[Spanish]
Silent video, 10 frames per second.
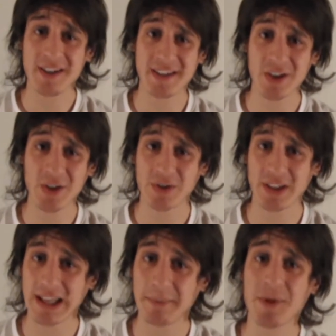liceo
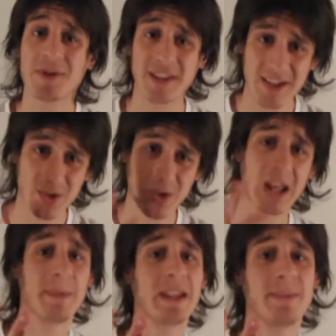teníamos 6 horas
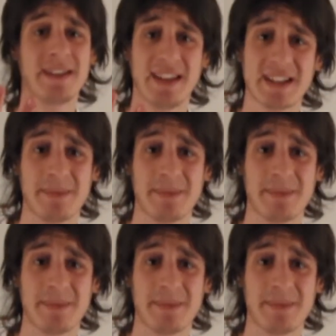de matemáticas